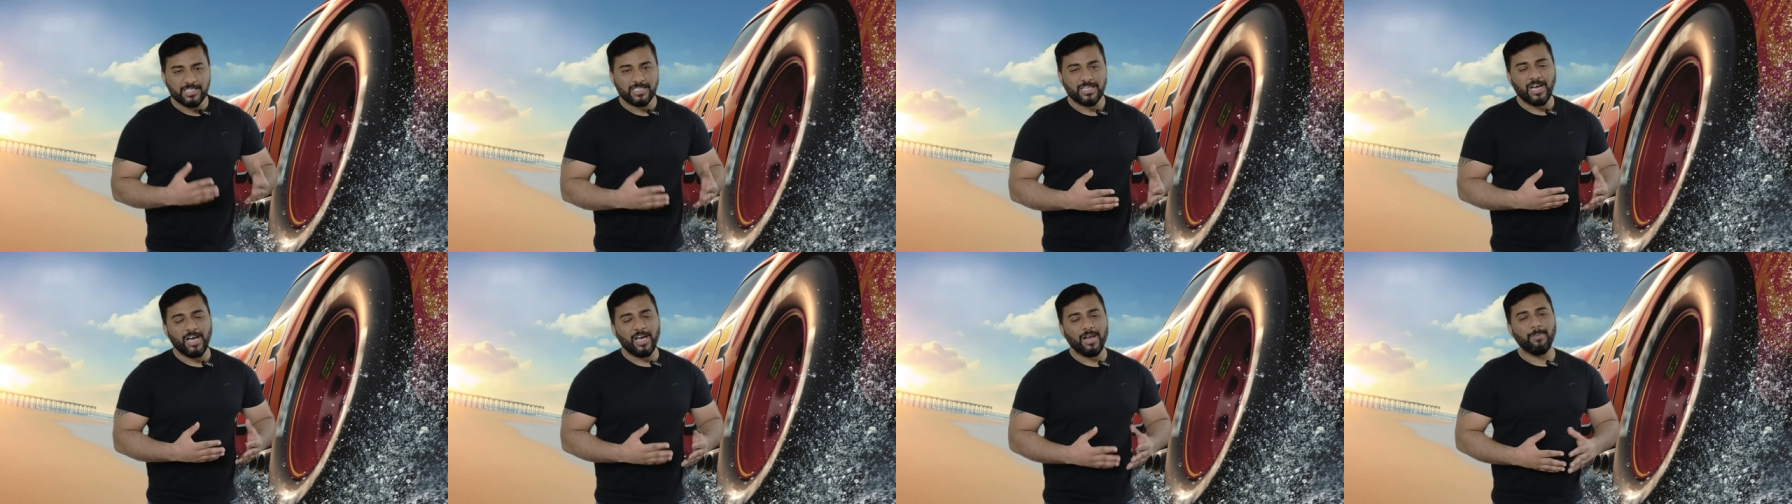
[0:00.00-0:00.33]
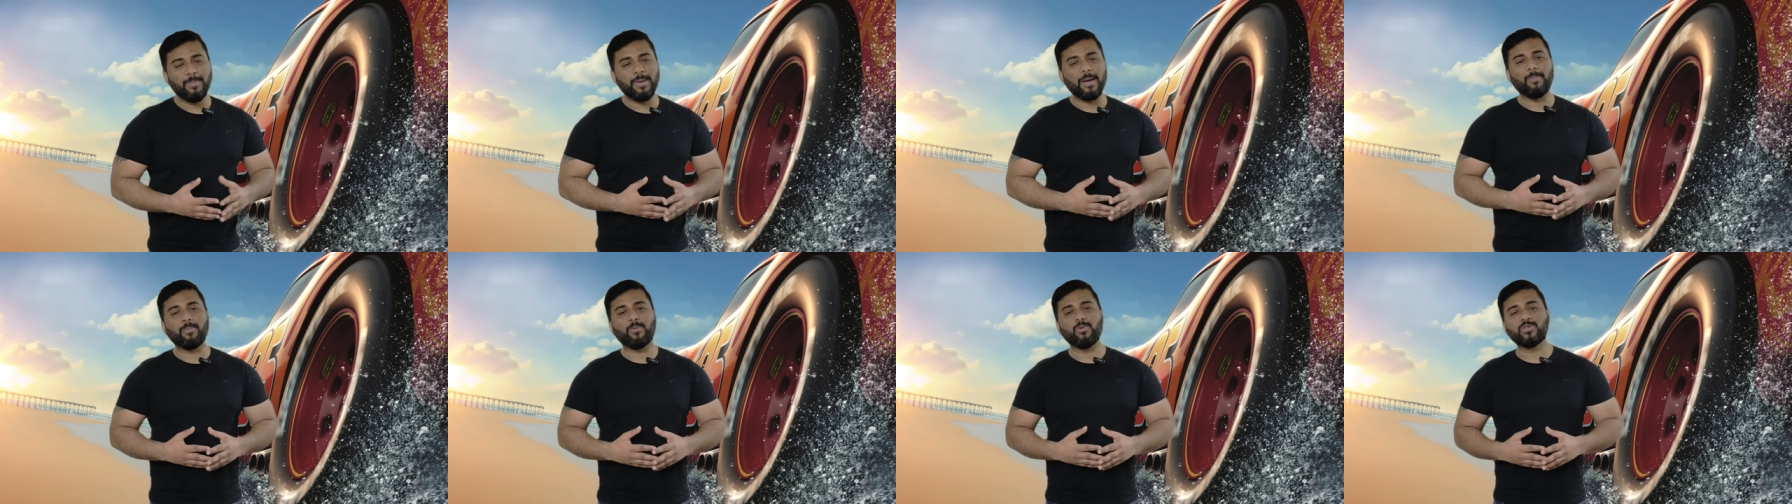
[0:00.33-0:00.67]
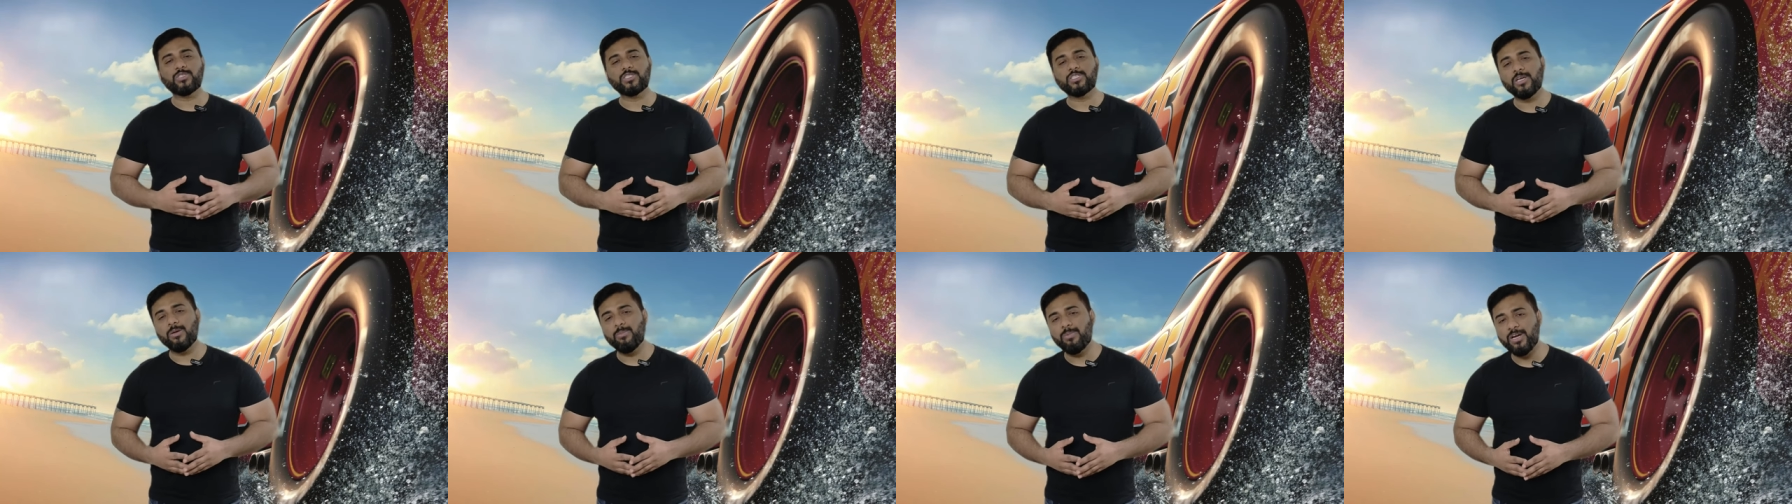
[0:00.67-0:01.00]
इस कार में
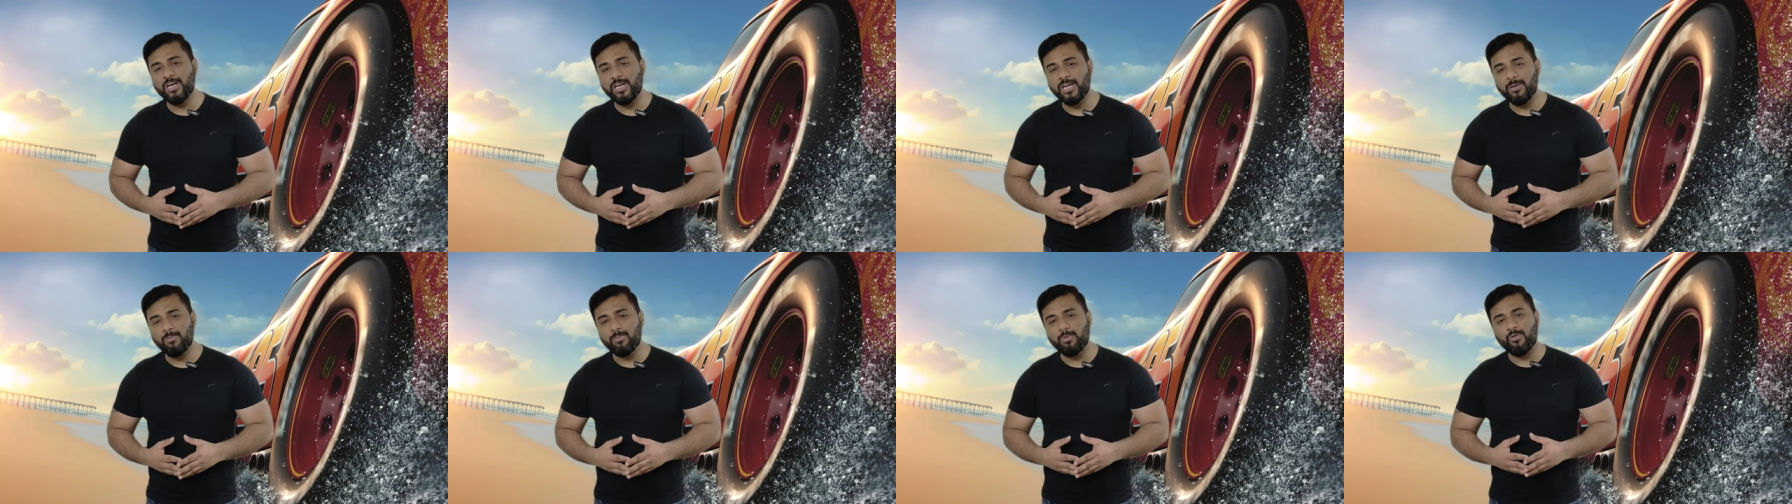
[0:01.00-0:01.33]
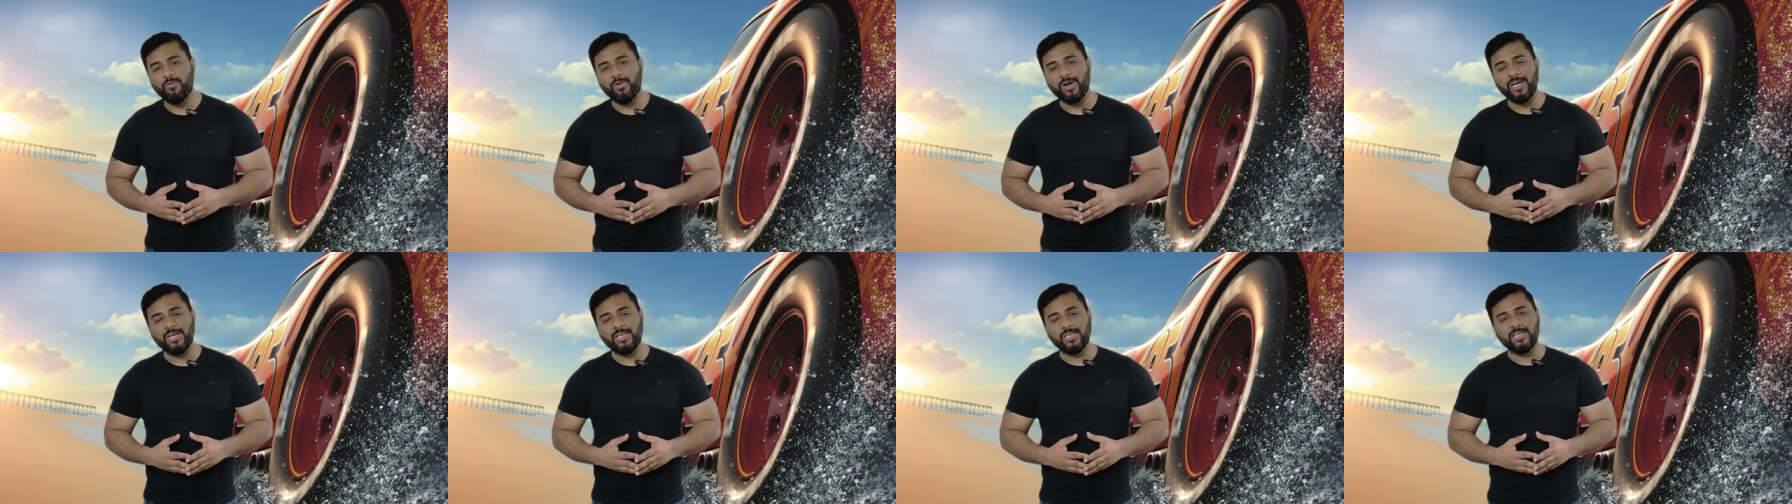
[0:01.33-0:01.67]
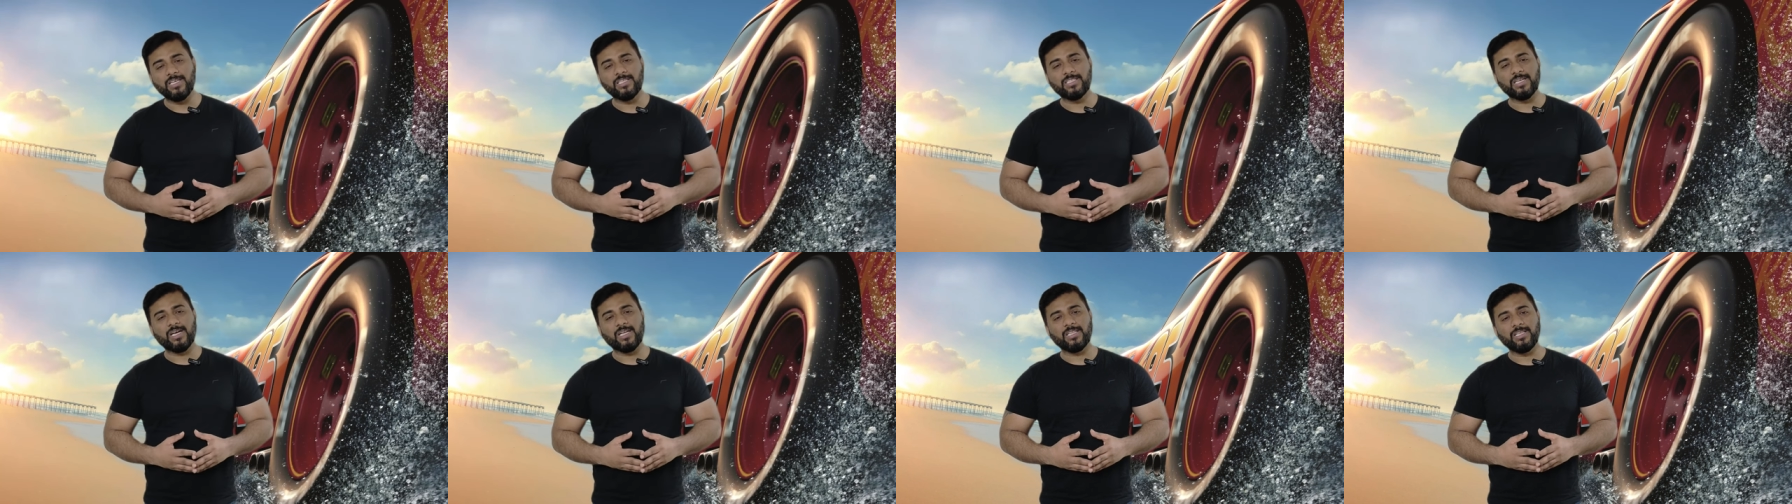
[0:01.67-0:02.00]
आपको स्टेबिलिटी
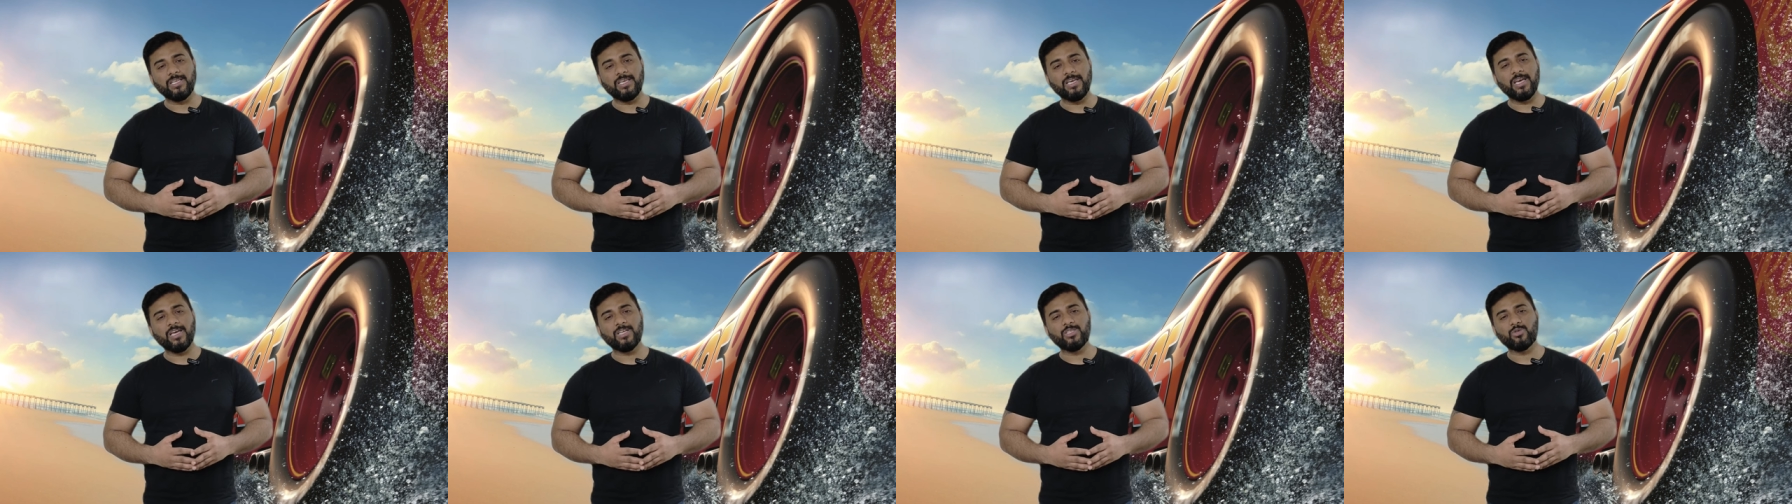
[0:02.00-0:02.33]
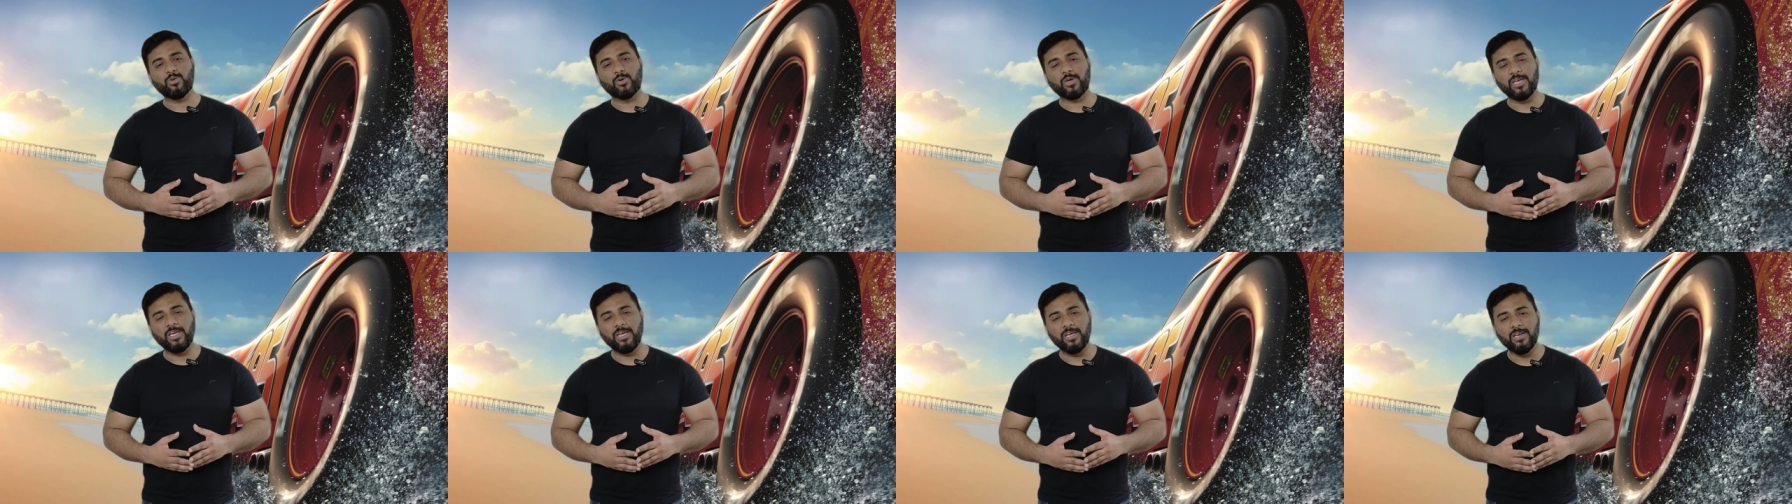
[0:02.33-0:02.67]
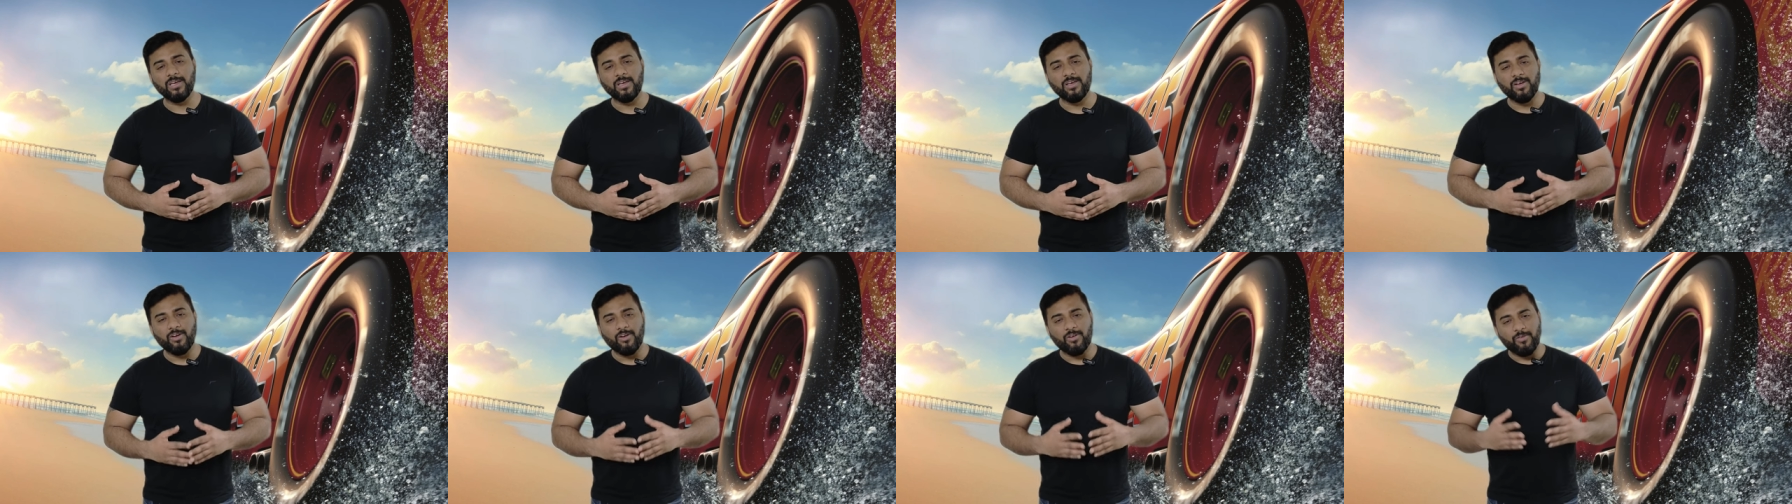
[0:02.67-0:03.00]
प्रोवाइड की जाती है जो कि